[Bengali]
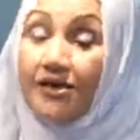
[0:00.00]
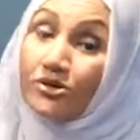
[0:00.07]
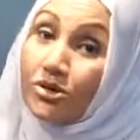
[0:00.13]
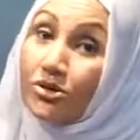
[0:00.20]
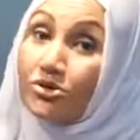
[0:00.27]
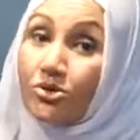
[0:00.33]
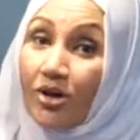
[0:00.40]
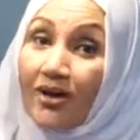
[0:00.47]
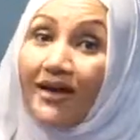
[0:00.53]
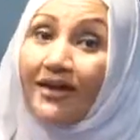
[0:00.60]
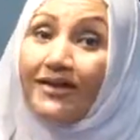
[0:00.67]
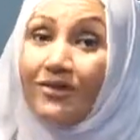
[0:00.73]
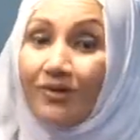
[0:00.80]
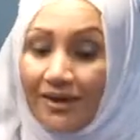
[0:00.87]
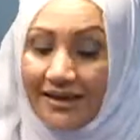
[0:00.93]
তখন তলায়
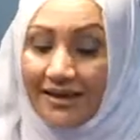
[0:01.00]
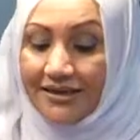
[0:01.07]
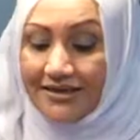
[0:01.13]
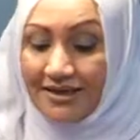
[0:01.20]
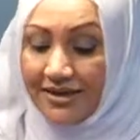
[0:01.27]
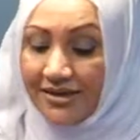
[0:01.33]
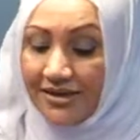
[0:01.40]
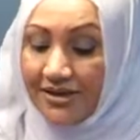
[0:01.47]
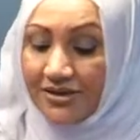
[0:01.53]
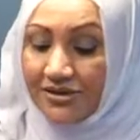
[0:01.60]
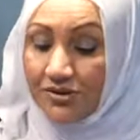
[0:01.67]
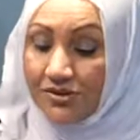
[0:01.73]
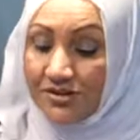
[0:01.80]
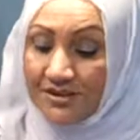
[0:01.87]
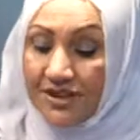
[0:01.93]
কিন্তু লেগে যায়
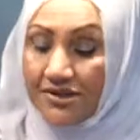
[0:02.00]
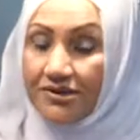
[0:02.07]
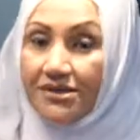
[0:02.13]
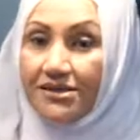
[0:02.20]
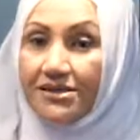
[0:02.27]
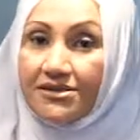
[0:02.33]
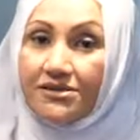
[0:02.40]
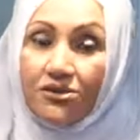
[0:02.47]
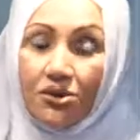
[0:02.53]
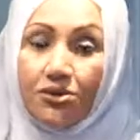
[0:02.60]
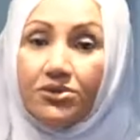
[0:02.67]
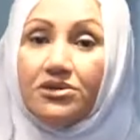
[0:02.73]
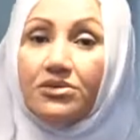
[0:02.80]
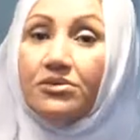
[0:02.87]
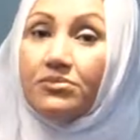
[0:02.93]
সো দ্য সিক্রেট ইজ ডোন্ট